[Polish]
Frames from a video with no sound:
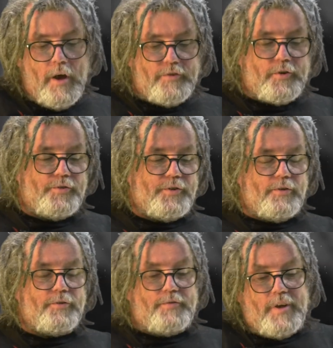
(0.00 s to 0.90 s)

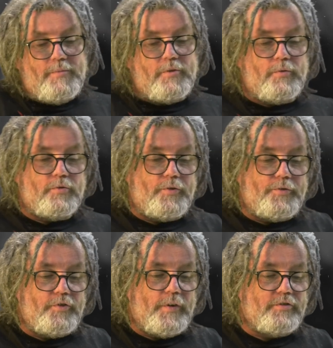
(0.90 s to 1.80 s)
Skądinąd wiemy, już to
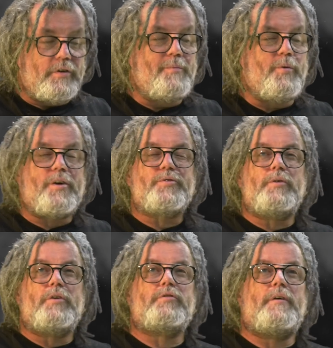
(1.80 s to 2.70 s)
doświadczenie
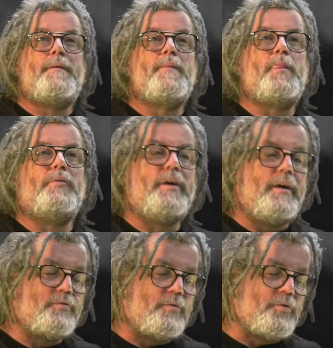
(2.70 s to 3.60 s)
pokazuje, że to
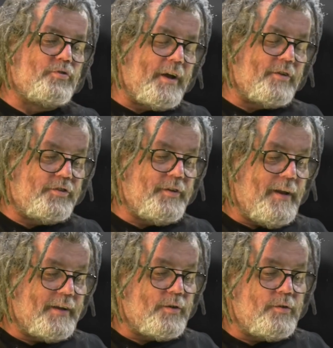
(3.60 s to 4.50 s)
nie różne gadżety
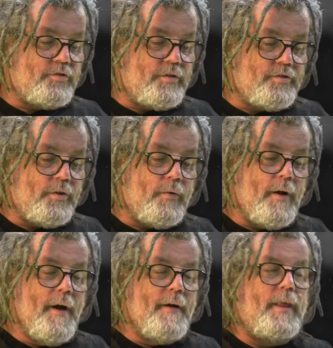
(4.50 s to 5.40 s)
elektroniczne są
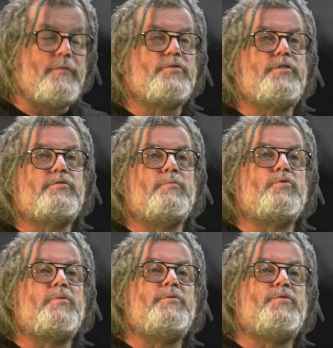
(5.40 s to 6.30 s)
najważniejszym
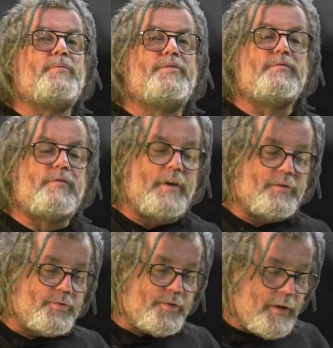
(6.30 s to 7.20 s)
źródłem informacji
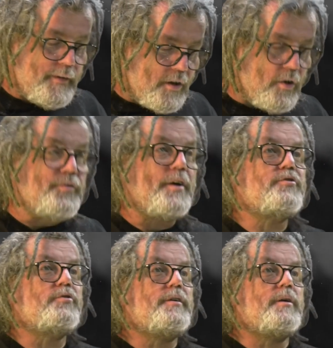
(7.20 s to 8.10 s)
wywiadu. To jednak kontakt z
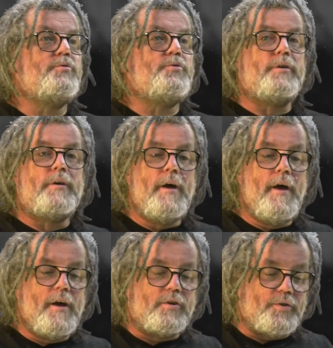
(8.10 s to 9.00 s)
człowiekiem, który,
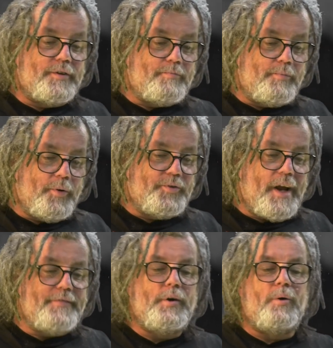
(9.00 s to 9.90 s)
który
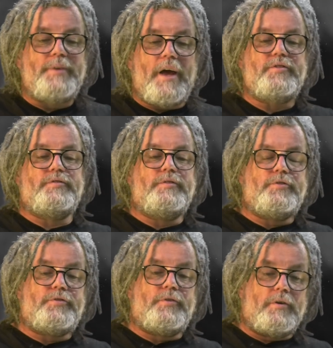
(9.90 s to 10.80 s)
potrafi
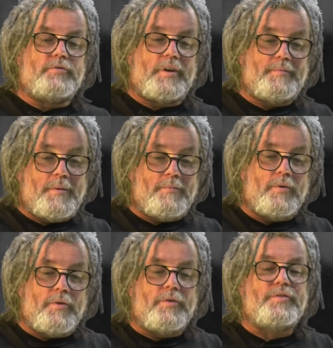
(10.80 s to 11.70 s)
objaśnić że tak powiem,
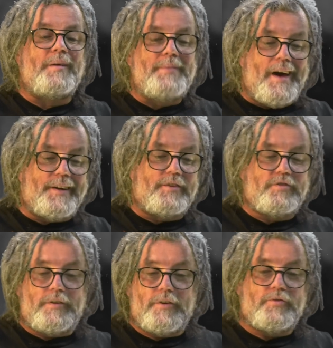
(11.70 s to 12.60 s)
zamiary
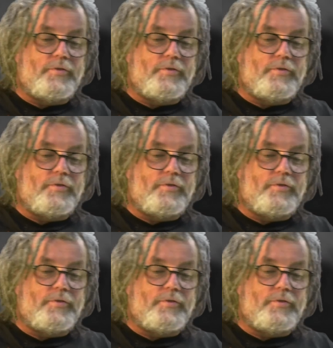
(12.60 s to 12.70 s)
czyjeś.